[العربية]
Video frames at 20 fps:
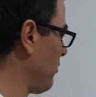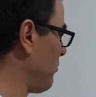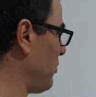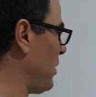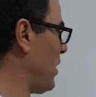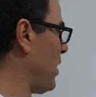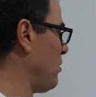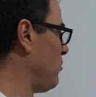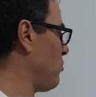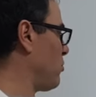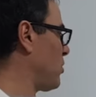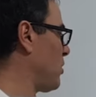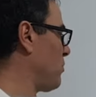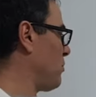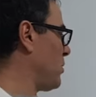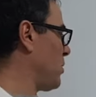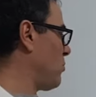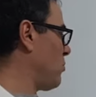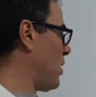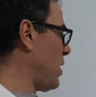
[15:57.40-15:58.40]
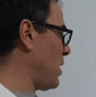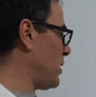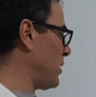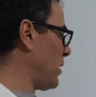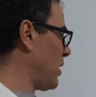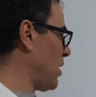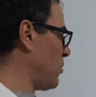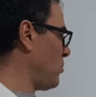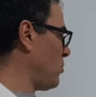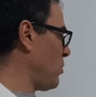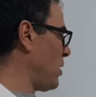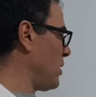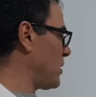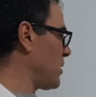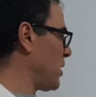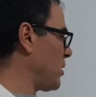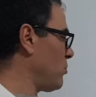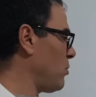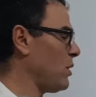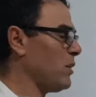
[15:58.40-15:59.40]
في ان يساوي واحد على يو ان
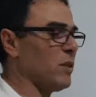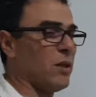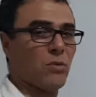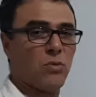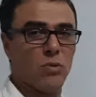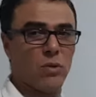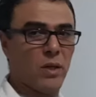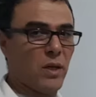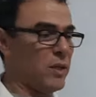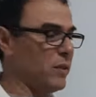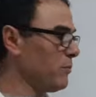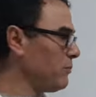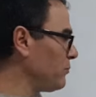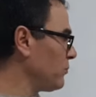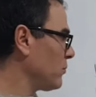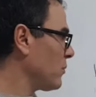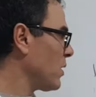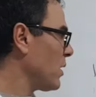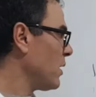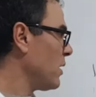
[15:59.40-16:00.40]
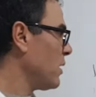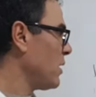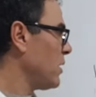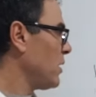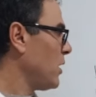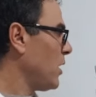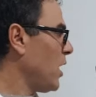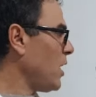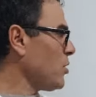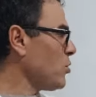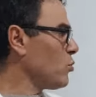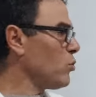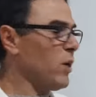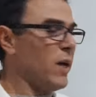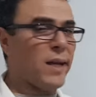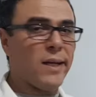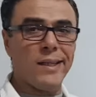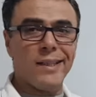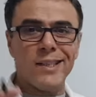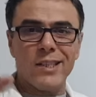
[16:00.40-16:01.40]
زائد واحد ناقص يو ان
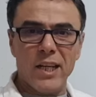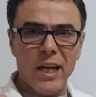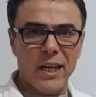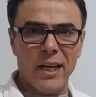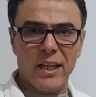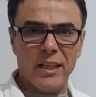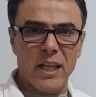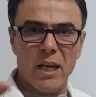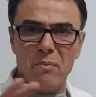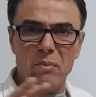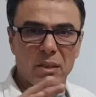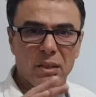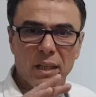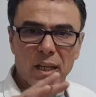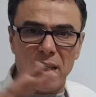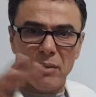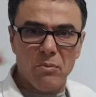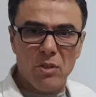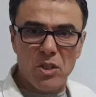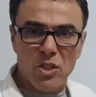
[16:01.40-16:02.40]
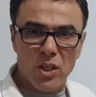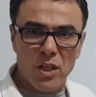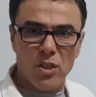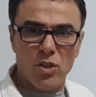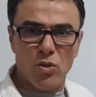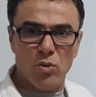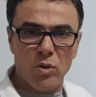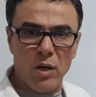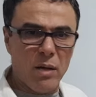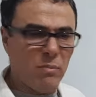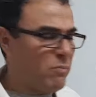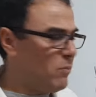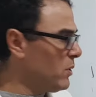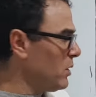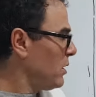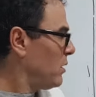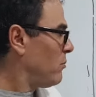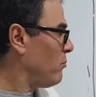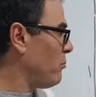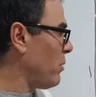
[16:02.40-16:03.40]
السؤال اللي شائع دائما تقريبا يجي للشعب
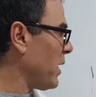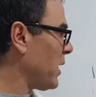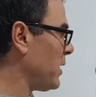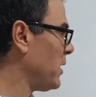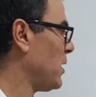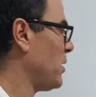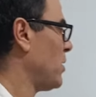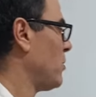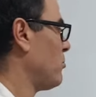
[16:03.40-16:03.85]
برهن ان